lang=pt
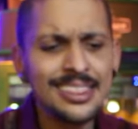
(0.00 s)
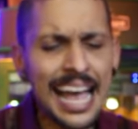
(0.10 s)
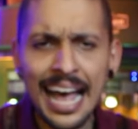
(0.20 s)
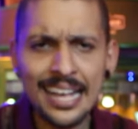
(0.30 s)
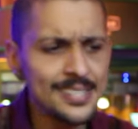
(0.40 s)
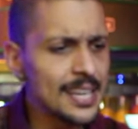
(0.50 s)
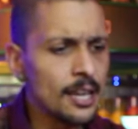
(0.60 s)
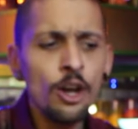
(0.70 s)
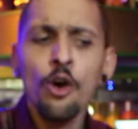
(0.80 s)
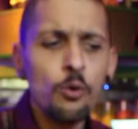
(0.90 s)

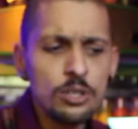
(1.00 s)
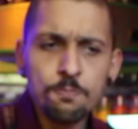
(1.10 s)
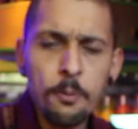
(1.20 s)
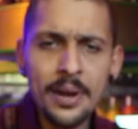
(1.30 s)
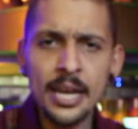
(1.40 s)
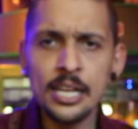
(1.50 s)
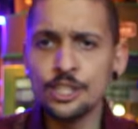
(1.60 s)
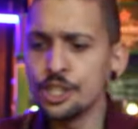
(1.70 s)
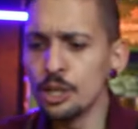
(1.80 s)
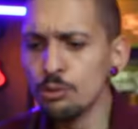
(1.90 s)
Taça, o
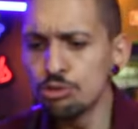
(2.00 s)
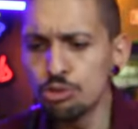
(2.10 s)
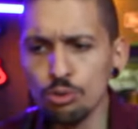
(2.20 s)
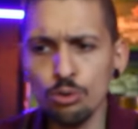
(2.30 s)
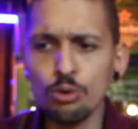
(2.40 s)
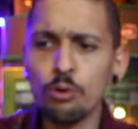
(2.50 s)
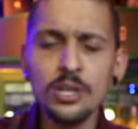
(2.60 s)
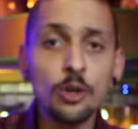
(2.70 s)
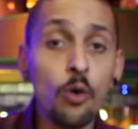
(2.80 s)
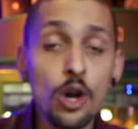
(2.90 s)
espumante, o suco,
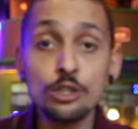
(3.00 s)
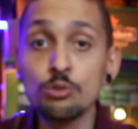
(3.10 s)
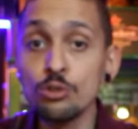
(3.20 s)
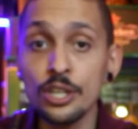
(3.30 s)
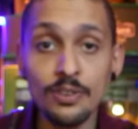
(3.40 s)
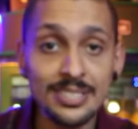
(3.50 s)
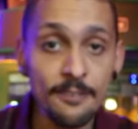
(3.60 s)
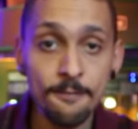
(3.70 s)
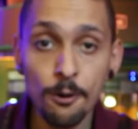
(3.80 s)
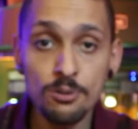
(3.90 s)
o licor, tudo que
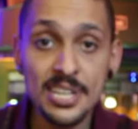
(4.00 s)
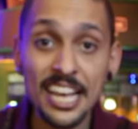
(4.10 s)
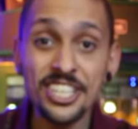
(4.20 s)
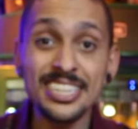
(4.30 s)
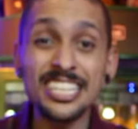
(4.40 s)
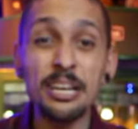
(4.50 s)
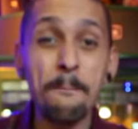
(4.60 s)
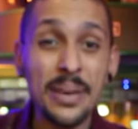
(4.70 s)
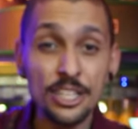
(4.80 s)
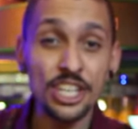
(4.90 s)
você for usar já deixa
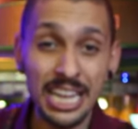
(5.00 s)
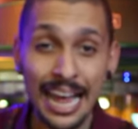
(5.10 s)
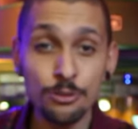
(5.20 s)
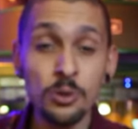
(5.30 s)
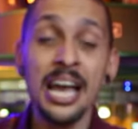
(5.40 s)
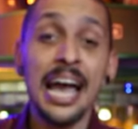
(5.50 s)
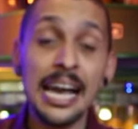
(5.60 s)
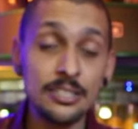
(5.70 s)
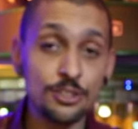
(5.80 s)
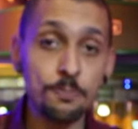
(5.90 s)
bem gelado
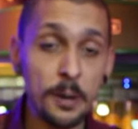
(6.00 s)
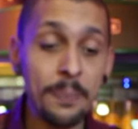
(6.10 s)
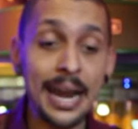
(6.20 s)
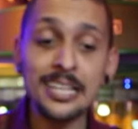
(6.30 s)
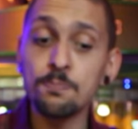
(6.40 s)
antes de preparar.